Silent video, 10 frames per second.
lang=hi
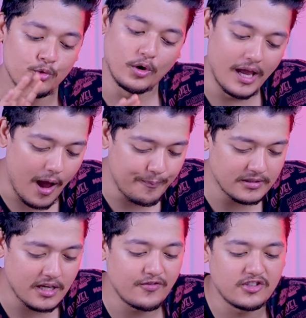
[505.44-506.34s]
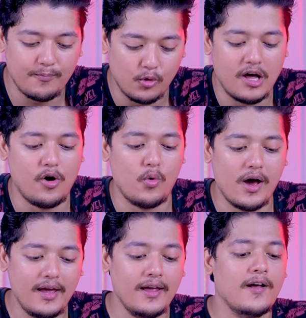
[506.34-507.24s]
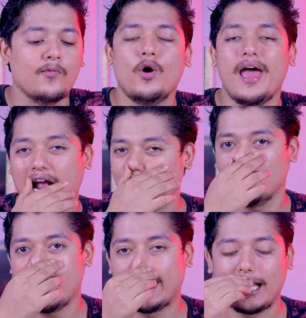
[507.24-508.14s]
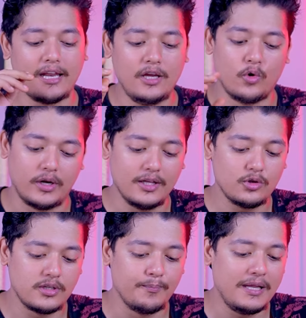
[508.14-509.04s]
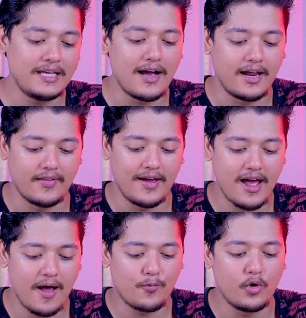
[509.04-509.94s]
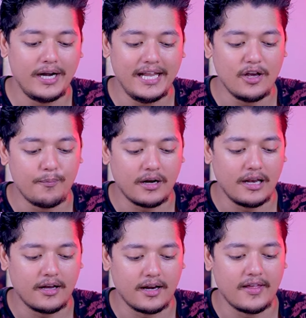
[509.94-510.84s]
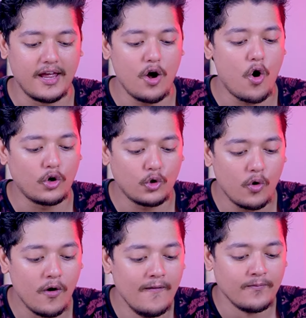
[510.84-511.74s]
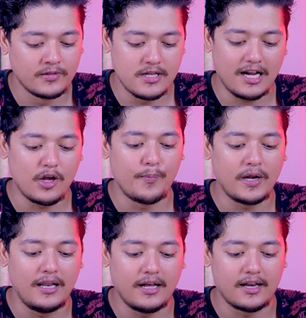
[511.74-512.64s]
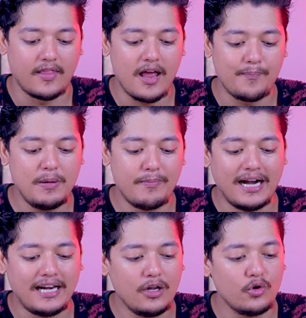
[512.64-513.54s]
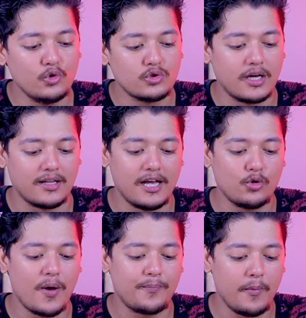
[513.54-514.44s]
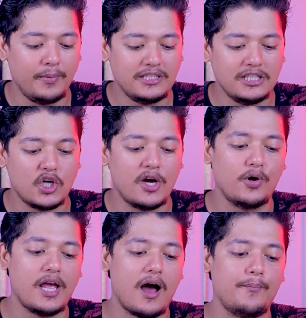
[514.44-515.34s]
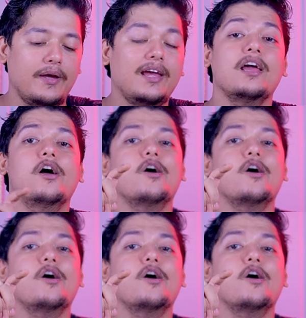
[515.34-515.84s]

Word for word: तो यहाँ पे साफ साफ बोला हुआ है तो एक्चुअल हैकिंग नहीं हो रही है तो सिंपली क्या करना है आपको रेडी के ऊपर क्लिक करना है ऑटो सिलेक्ट के ऊपर क्लिक करना है अपनी बैटरी को यूज़ करना है तो आपका पीसी जो है वो यहाँ पे